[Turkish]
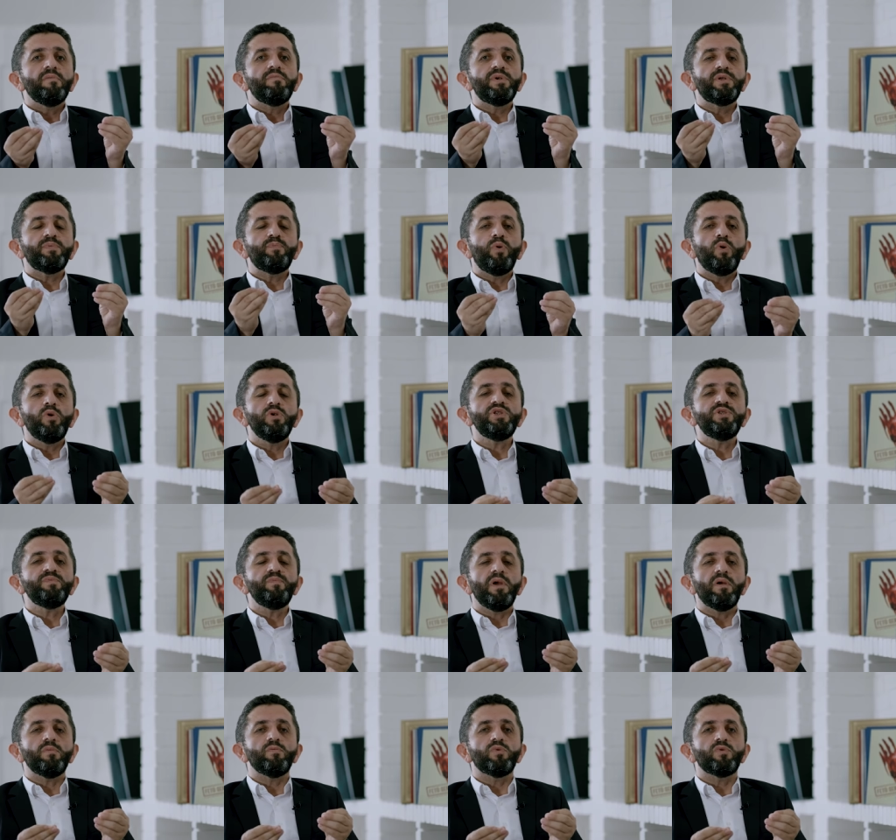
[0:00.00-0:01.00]
bir polis
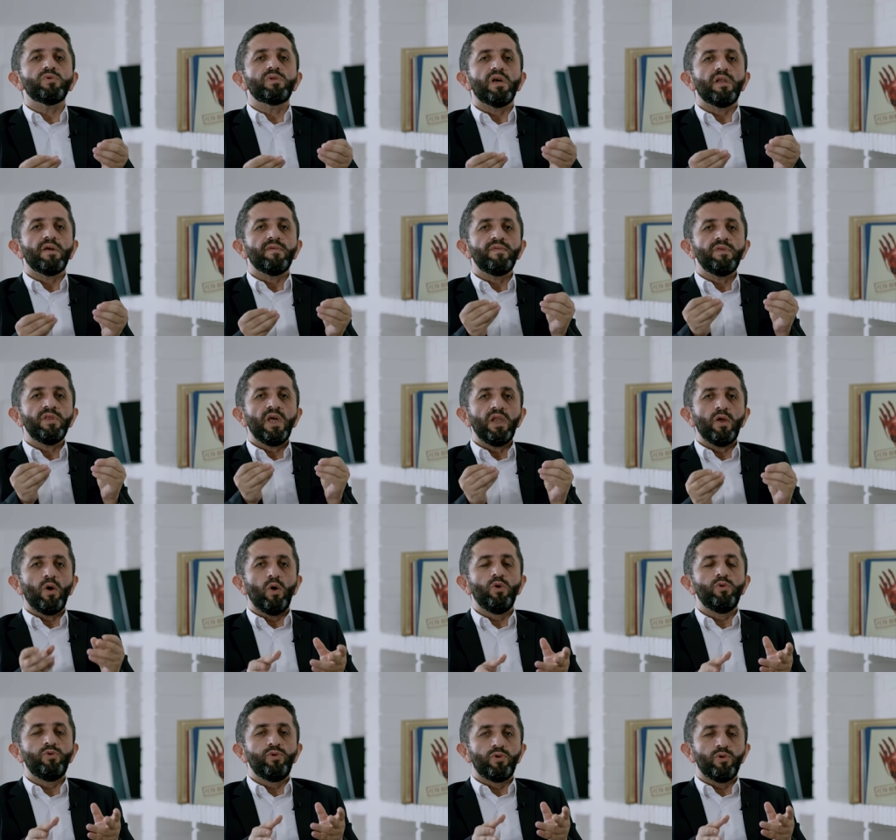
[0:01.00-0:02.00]
memuru tarafından
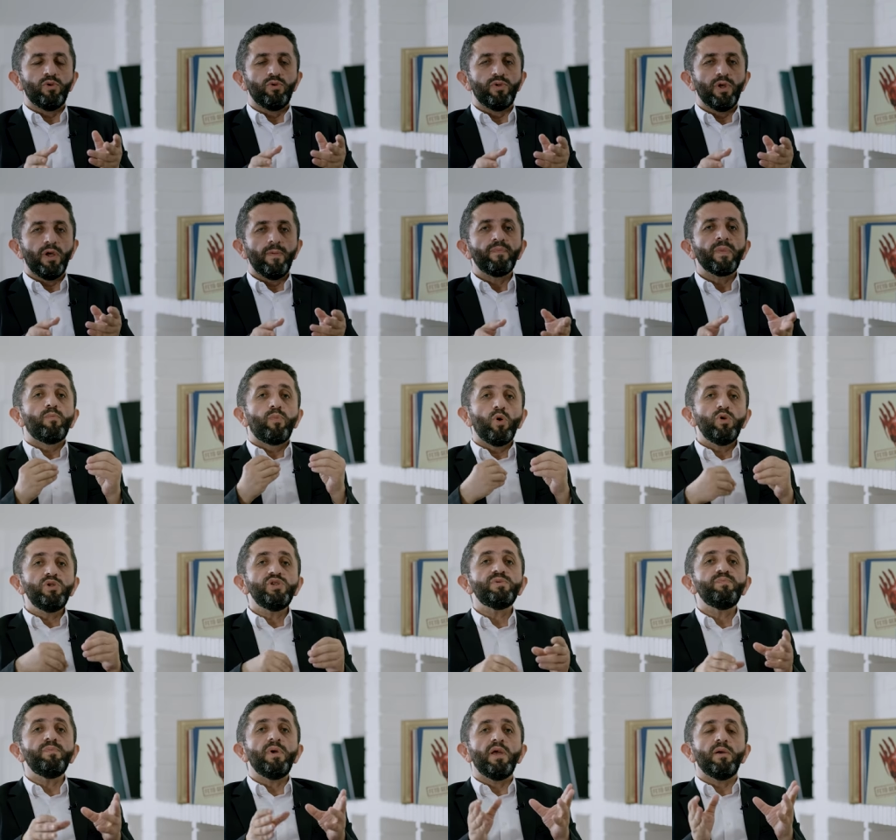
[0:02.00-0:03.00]
öldürüldü.
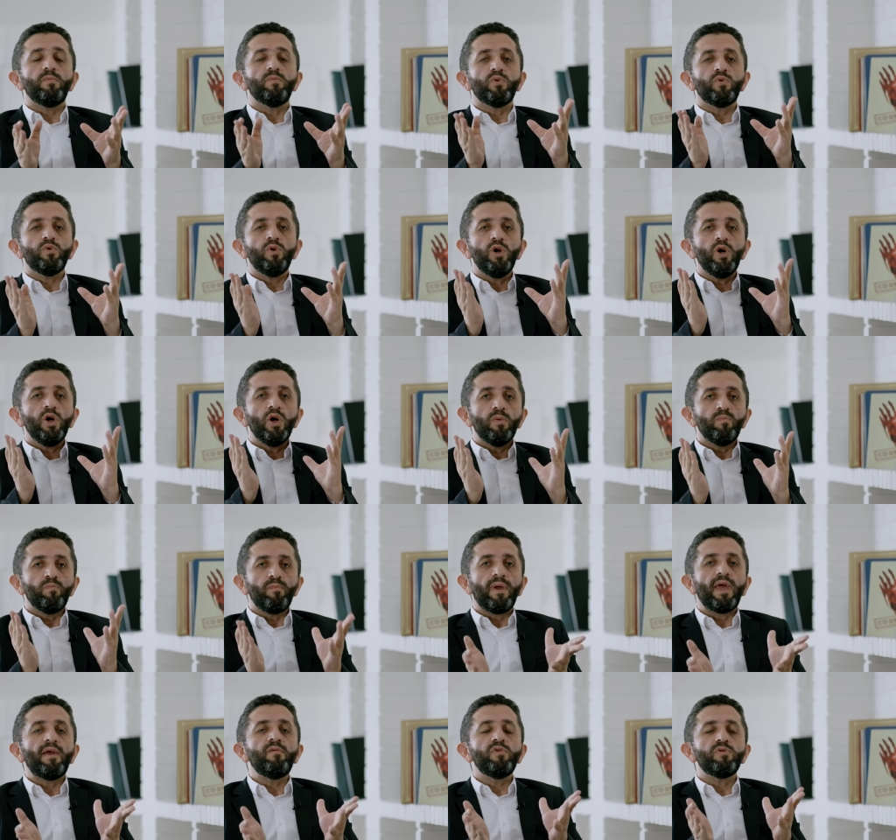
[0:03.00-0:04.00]
Polis memuru
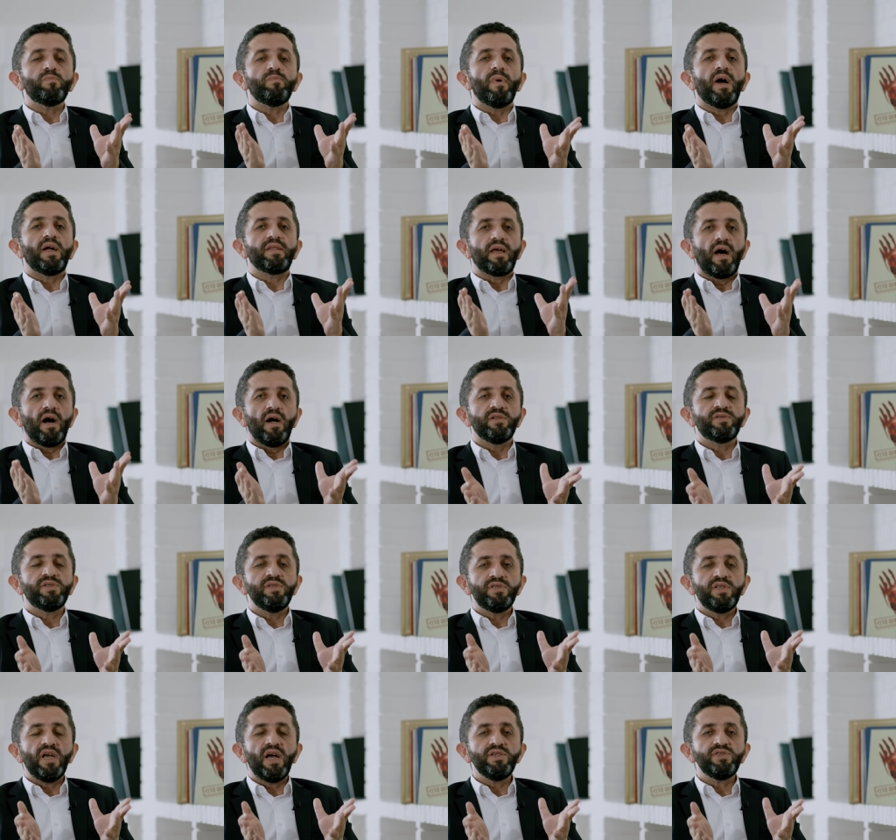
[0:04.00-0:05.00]
Mevlüt Mert
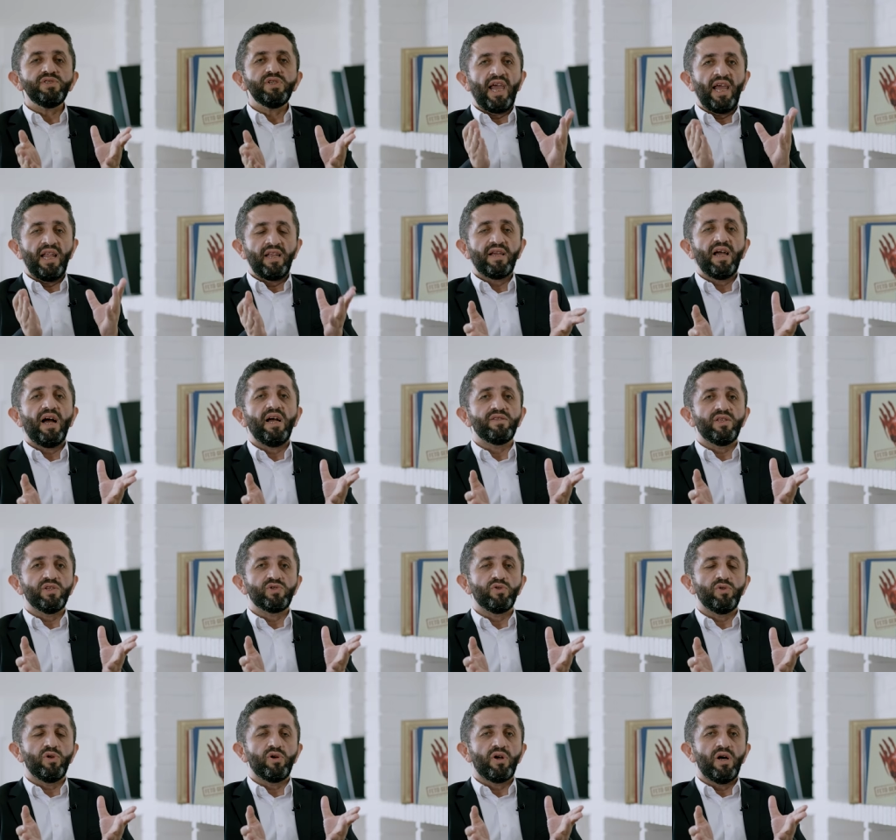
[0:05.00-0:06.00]
Altıntaş El-Kaide
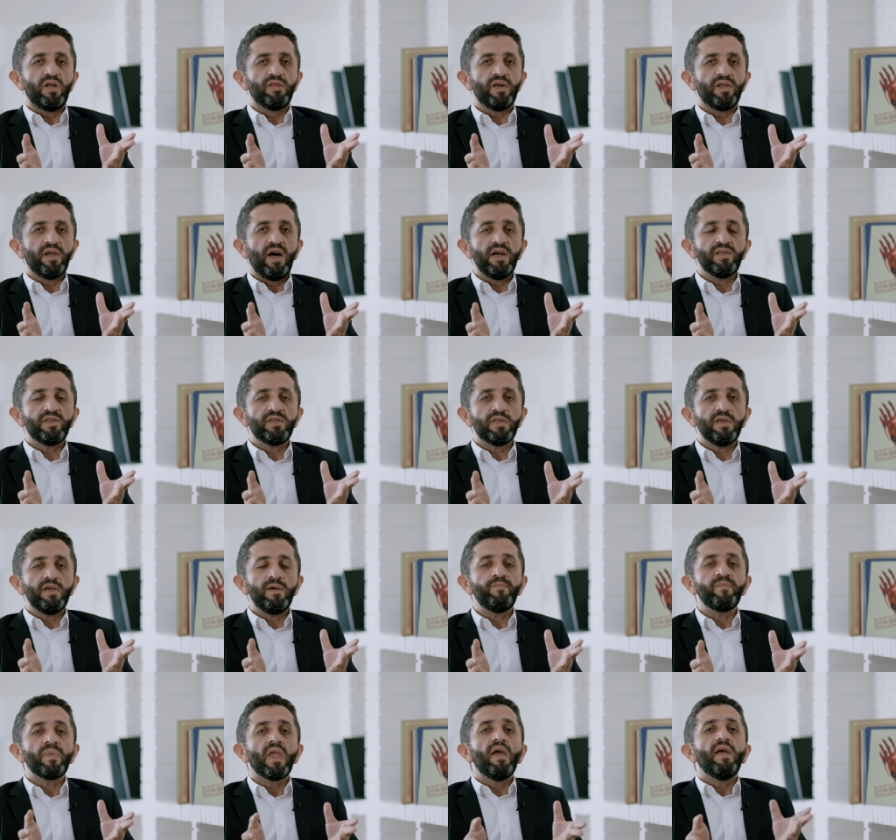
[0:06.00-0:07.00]
sloganları
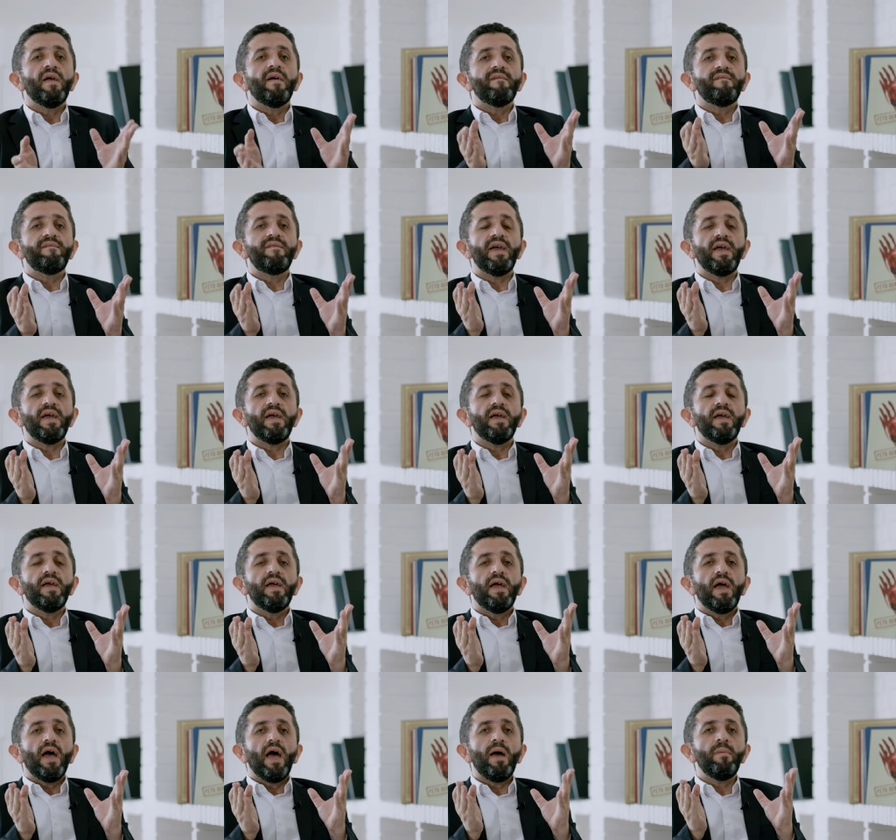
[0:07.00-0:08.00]
attı ve
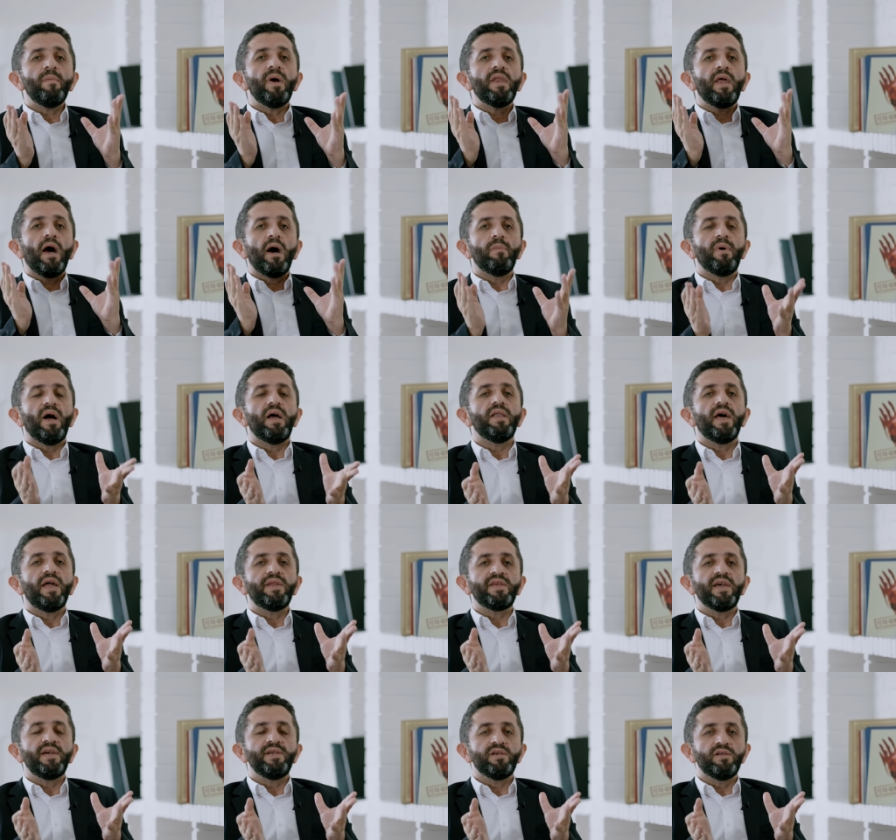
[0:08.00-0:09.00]
hemen haberler
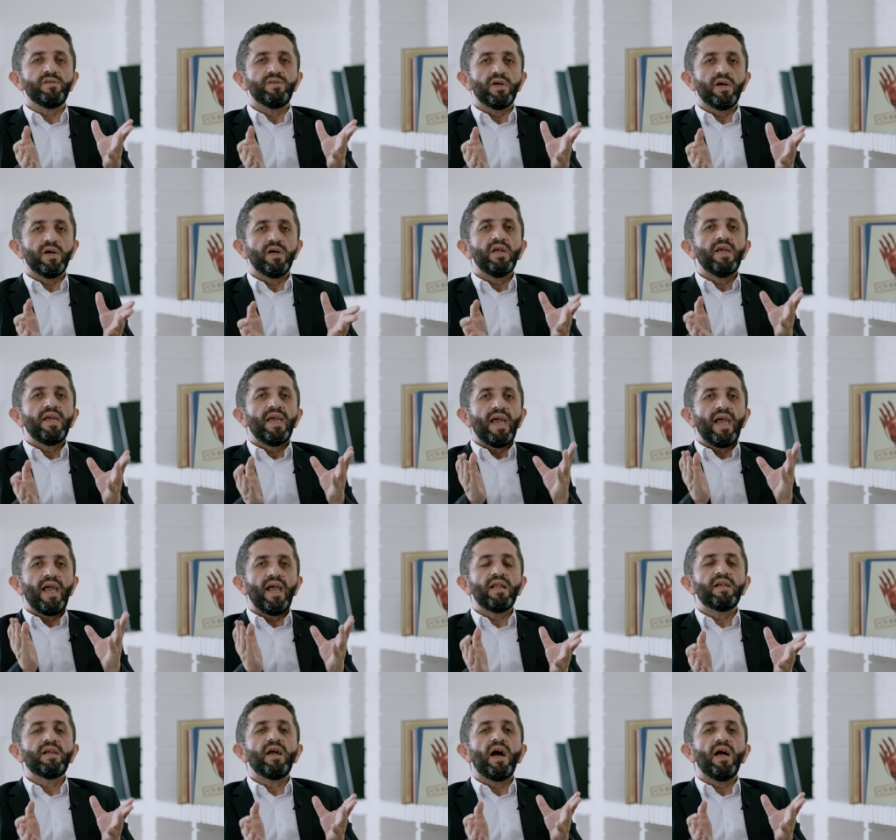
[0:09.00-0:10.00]
yayıldı.
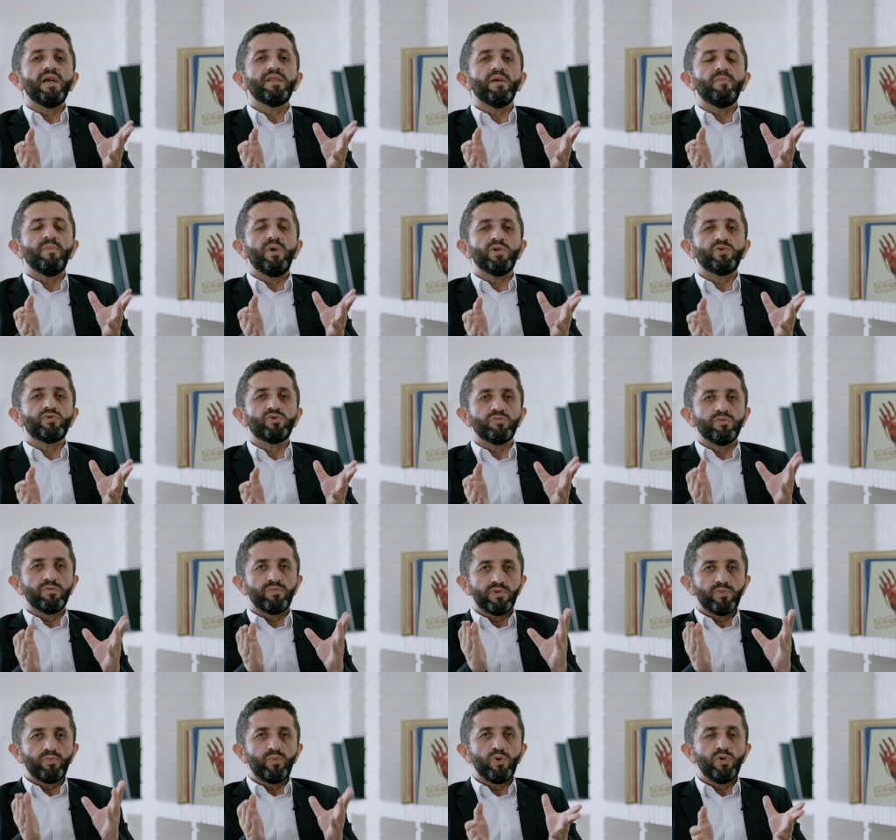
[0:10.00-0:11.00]
El-Kaide mensubu
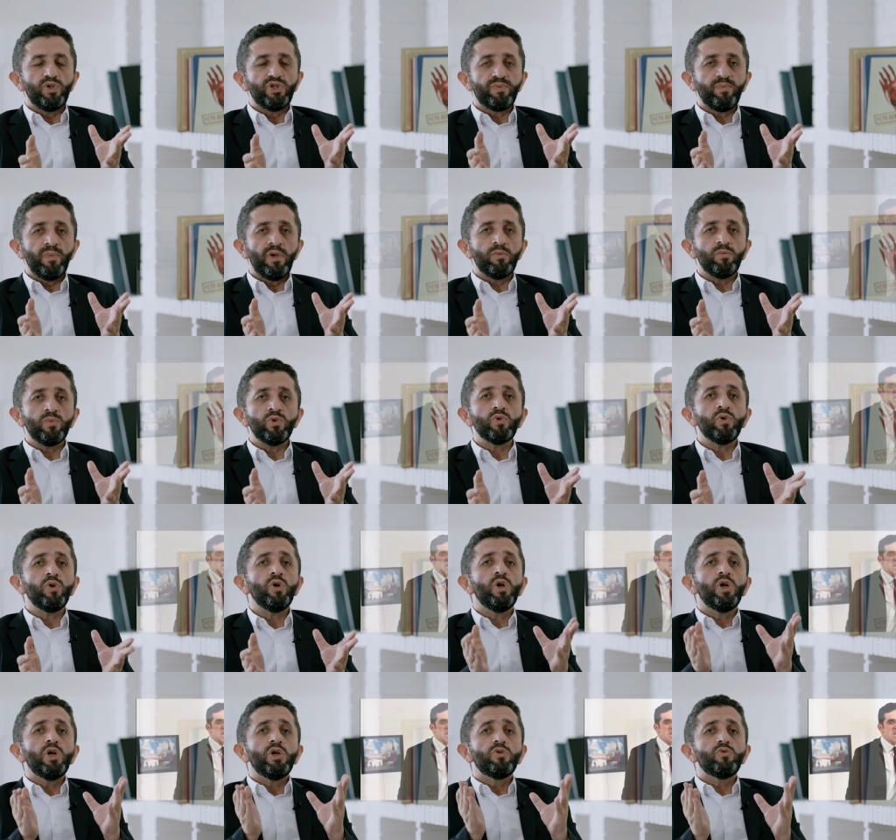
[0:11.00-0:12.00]
bir polis
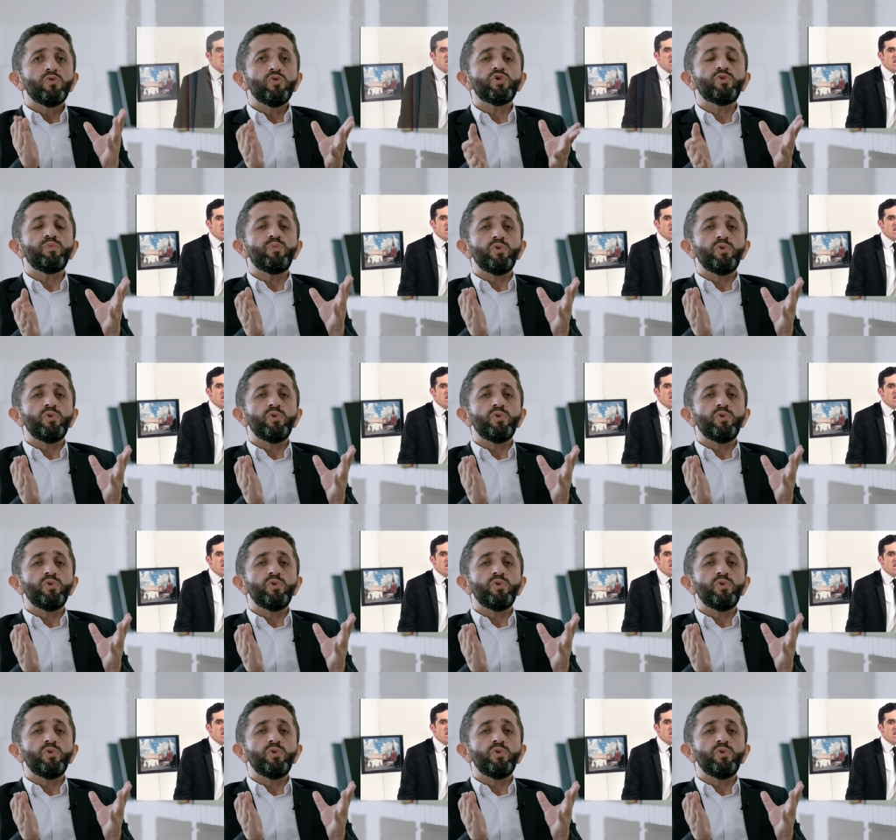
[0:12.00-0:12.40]
memuru Rus